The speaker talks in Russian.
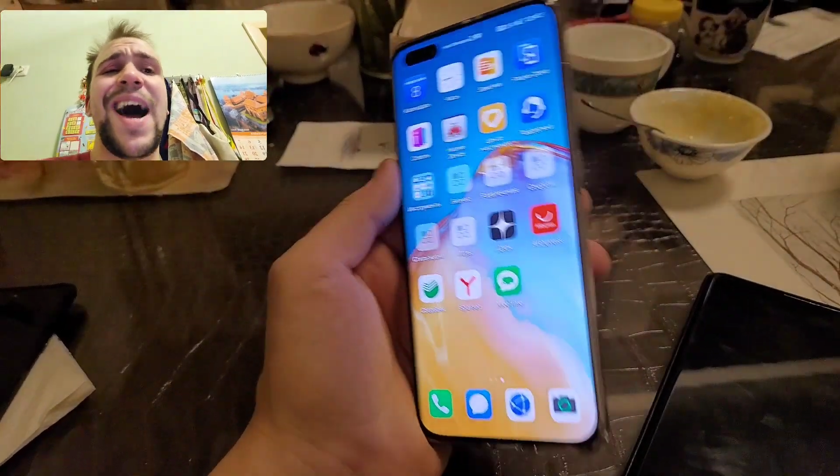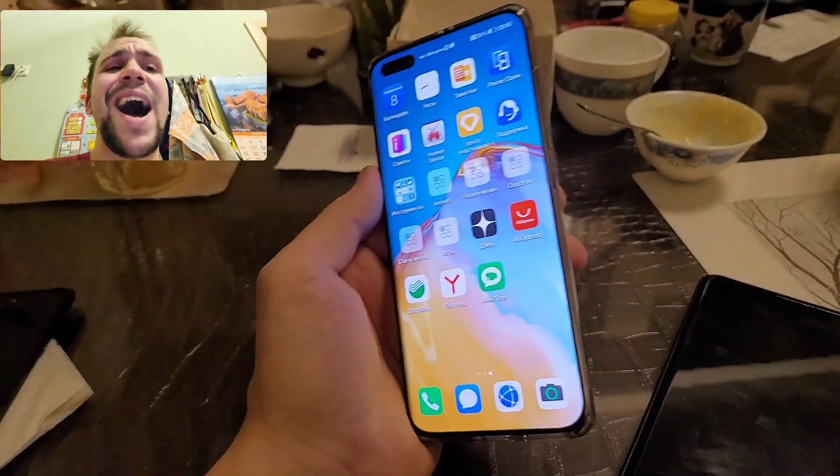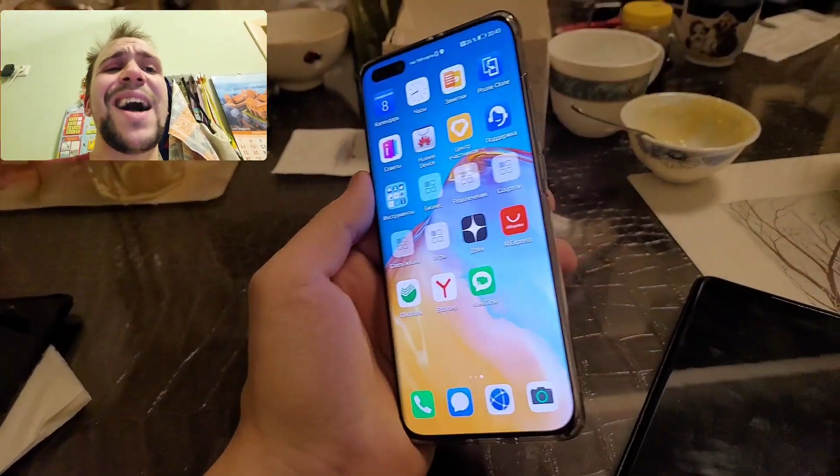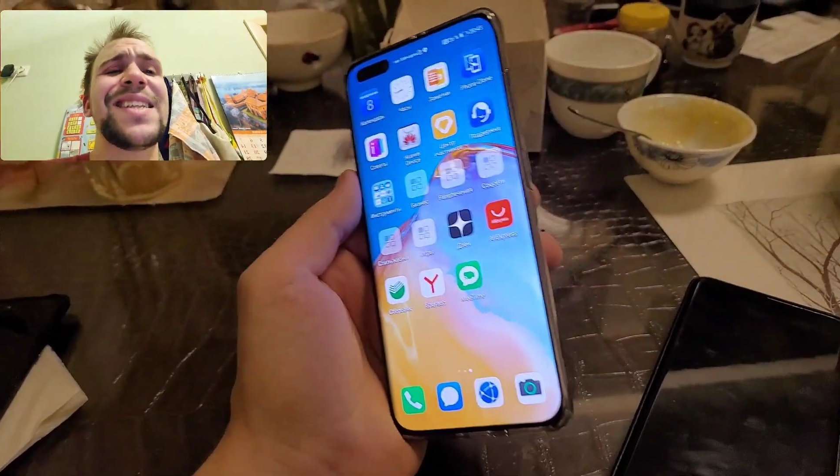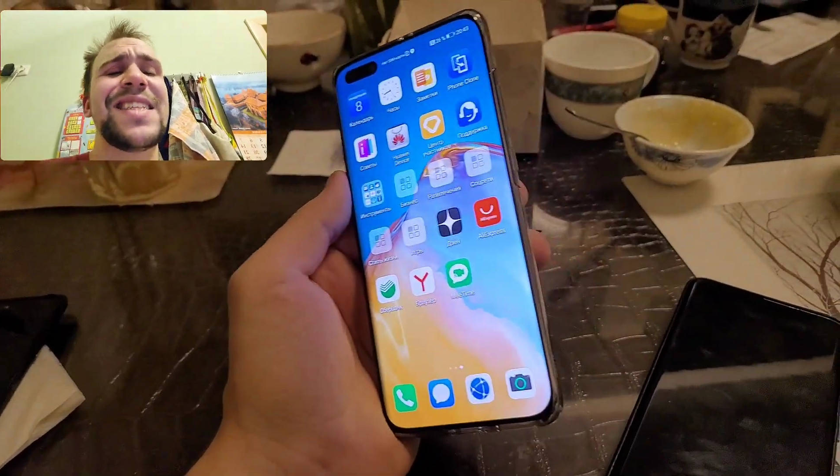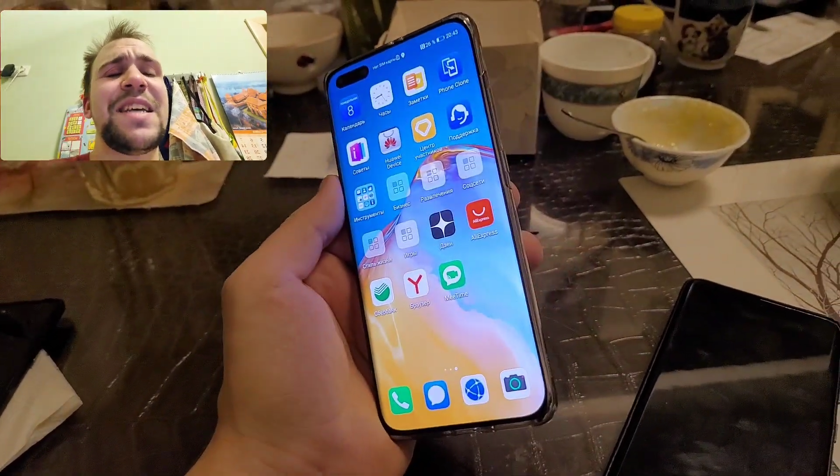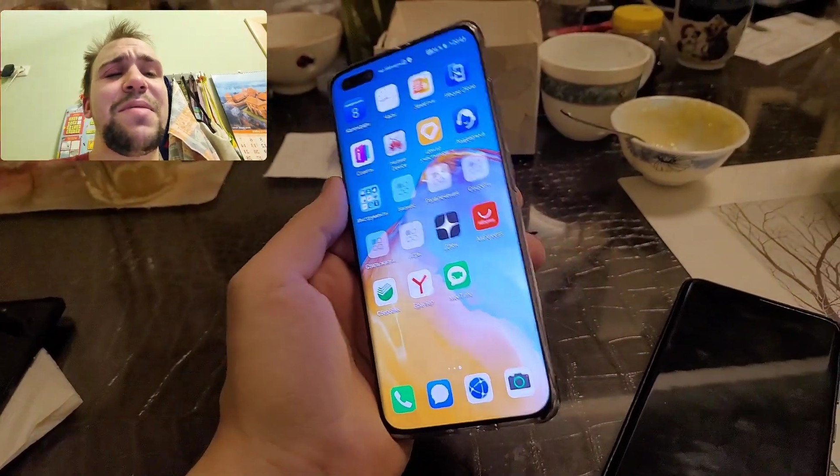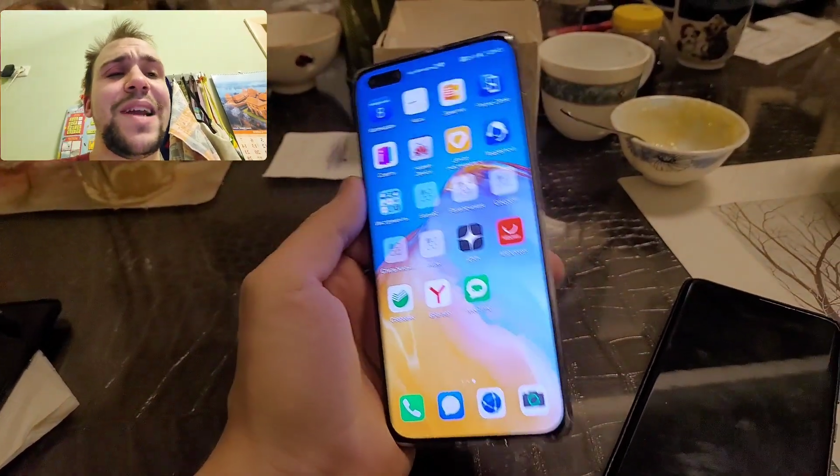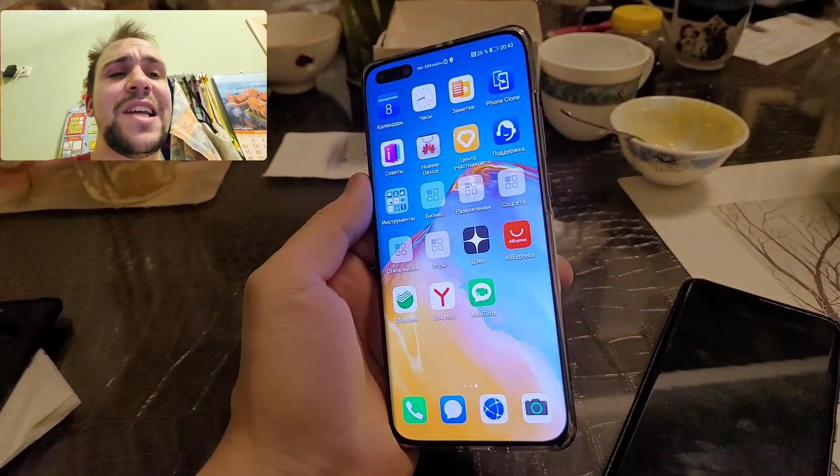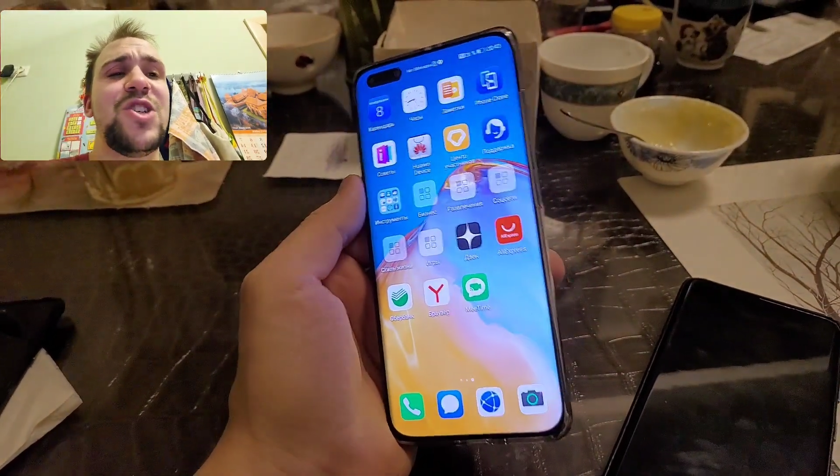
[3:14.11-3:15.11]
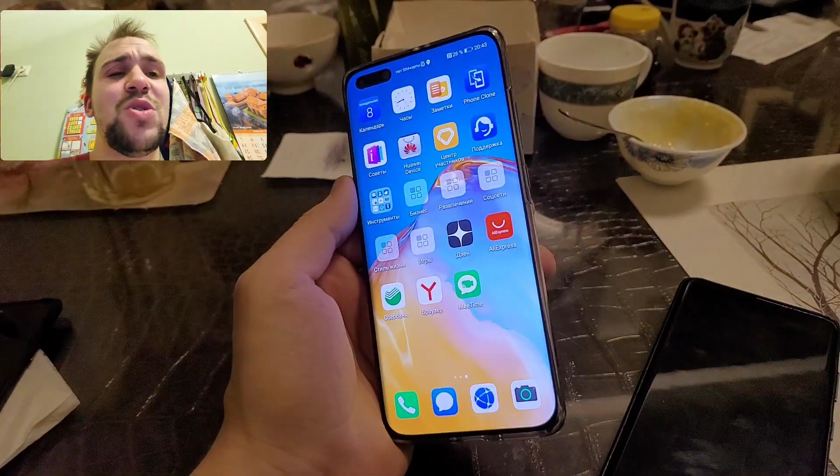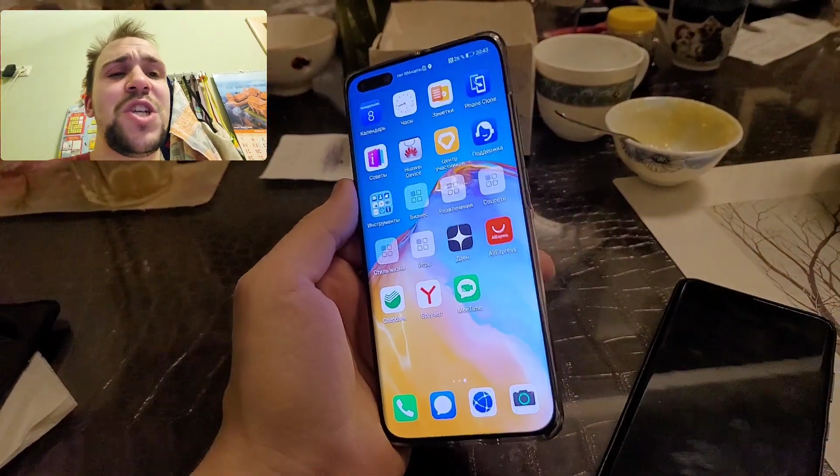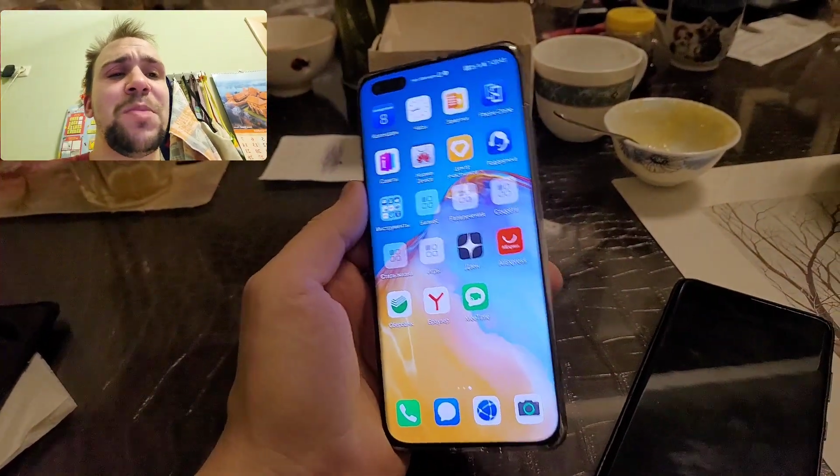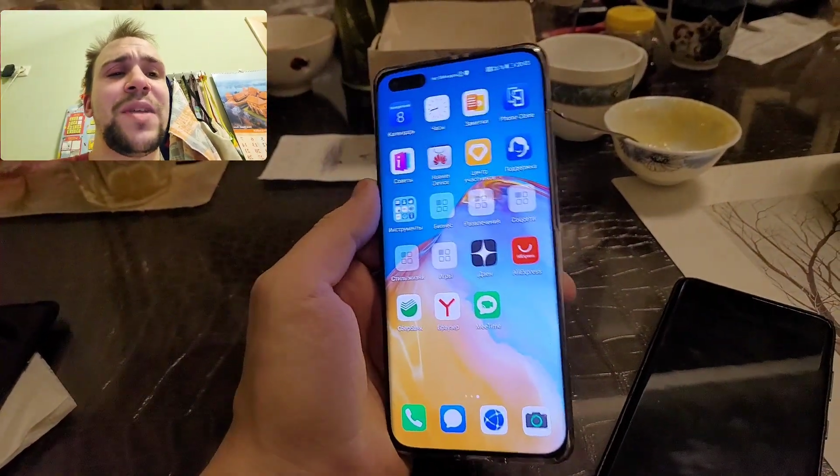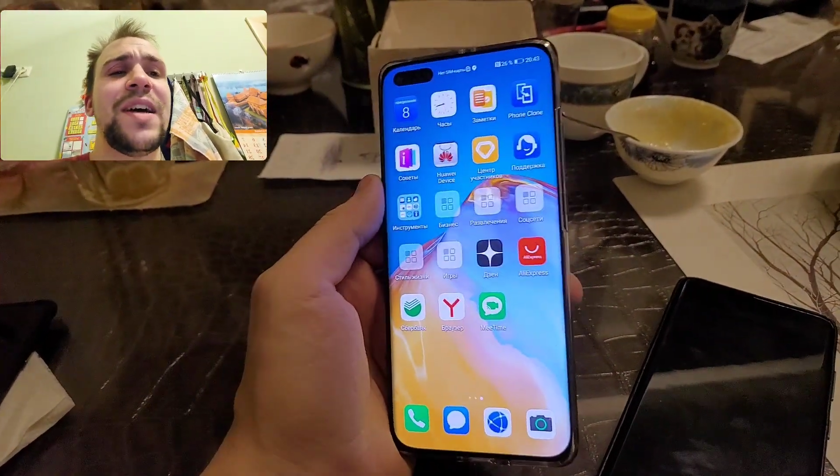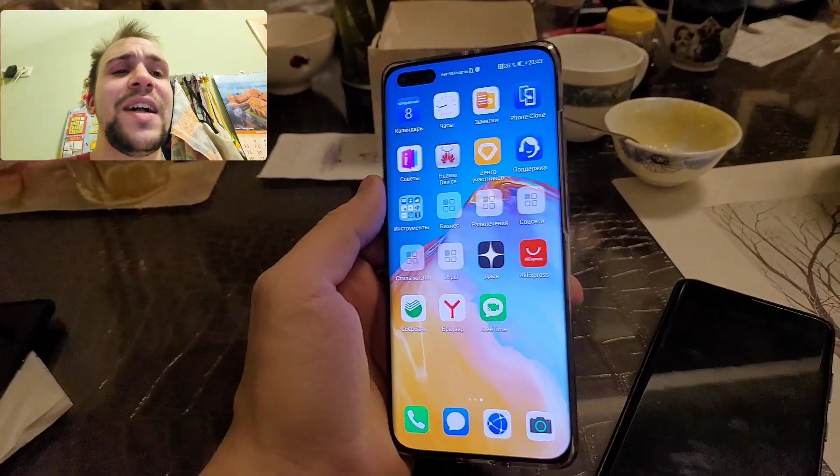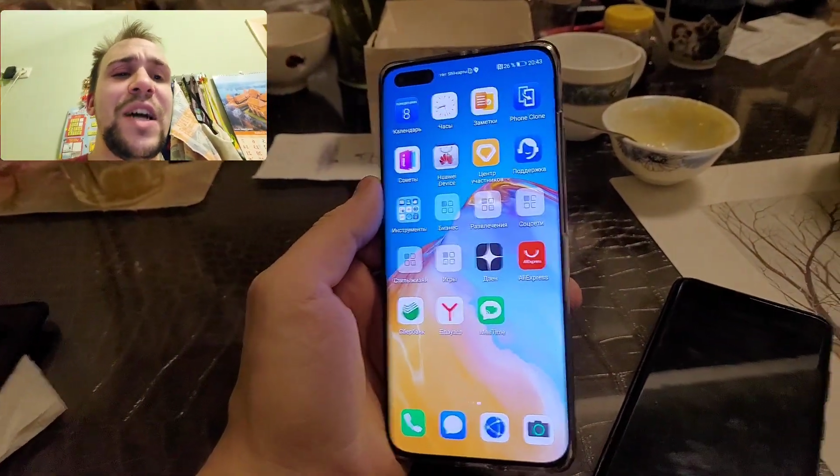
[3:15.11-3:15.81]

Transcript: акциями или еще чем-то,